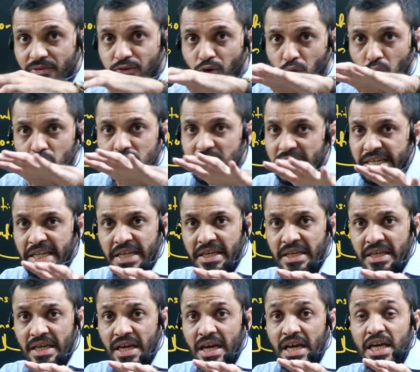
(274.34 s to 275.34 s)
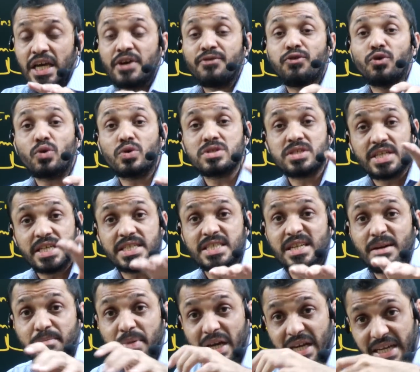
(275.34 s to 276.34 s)
ఈ ఫొటోస్ అన్నీ ఈ ఫొటోస్
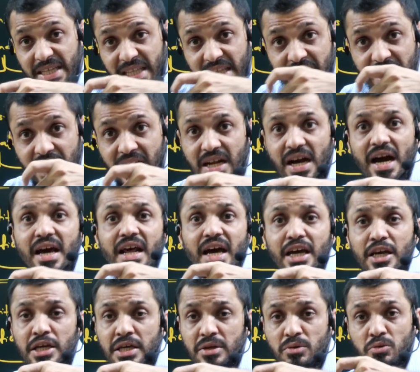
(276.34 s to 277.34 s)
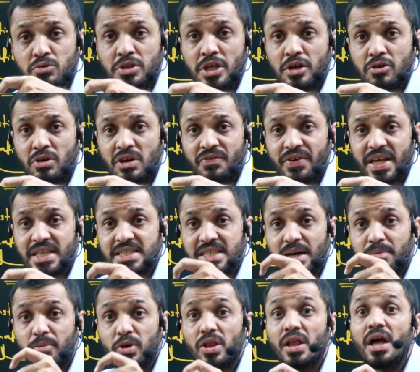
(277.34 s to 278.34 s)
తీసినప్పుడు అక్కడ ఏదైనా కార్ ఆగి ఉందనుకోండి ఫర్
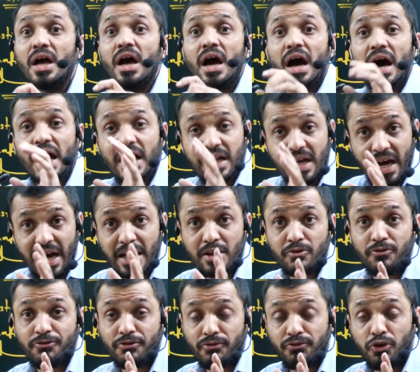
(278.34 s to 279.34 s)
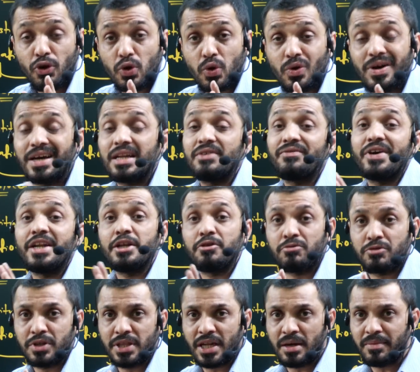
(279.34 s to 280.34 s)
ఎగ్జాంపుల్ ఆ కారు ఫోటో కానీ ఇవన్నీ
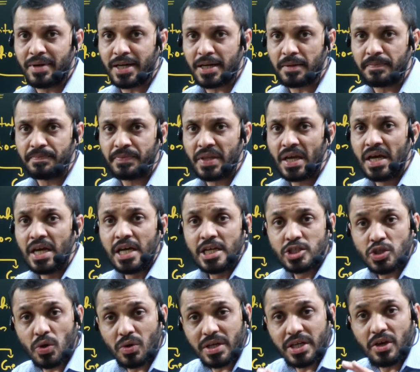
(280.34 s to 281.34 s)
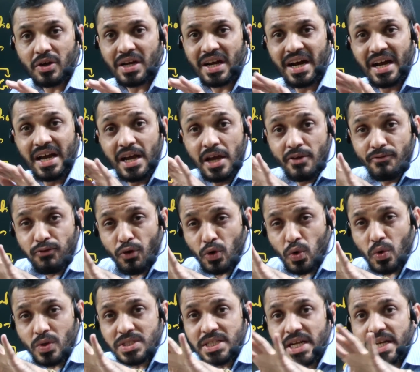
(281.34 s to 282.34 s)
ఉంటుందన్నమాట సో ఈ యొక్క
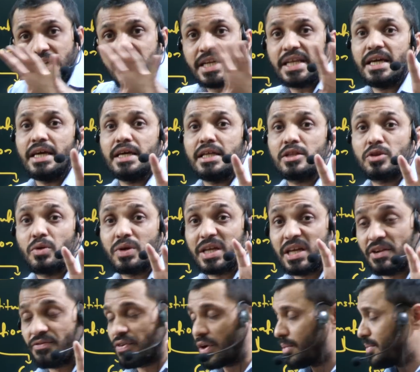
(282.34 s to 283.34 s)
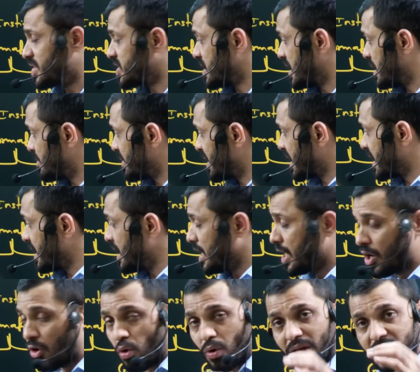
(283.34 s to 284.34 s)
ఫొటోస్ అన్నితోని ఇన్ఫర్మేషన్ మనకి
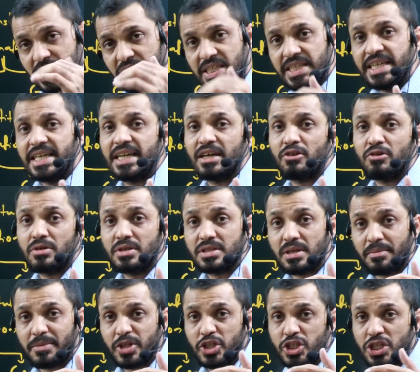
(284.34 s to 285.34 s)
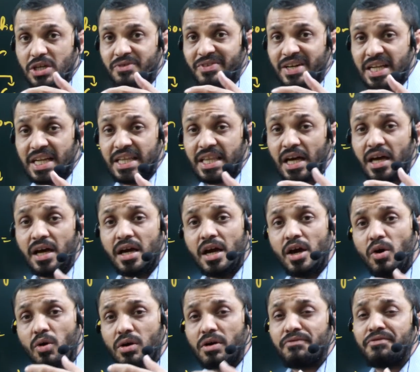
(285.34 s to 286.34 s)
ఒక స్ట్రీట్కి సంబంధించినటువంటి లేదా
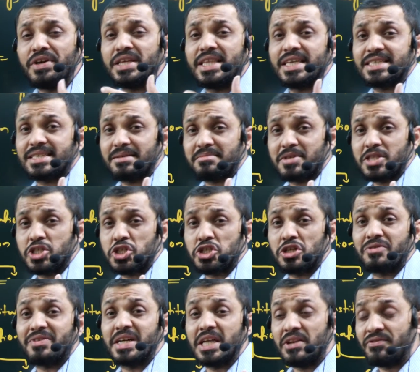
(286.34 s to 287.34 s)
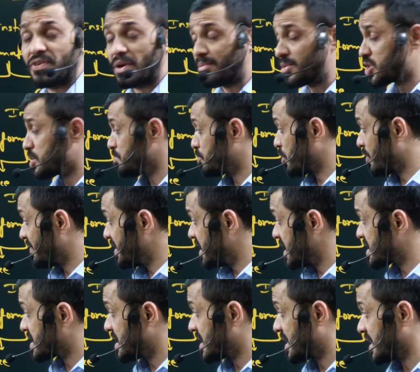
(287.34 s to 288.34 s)
ఒక వీధికి సంబంధించినటువంటి ఇన్ఫర్మేషన్ ప్రొవైడ్
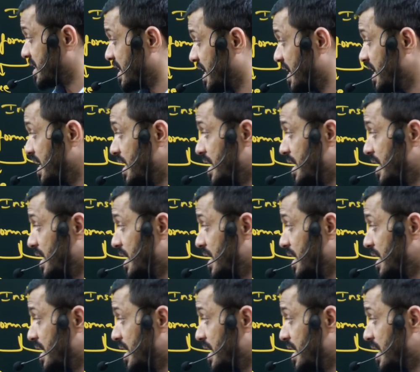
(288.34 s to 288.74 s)
చేసినట్టయితే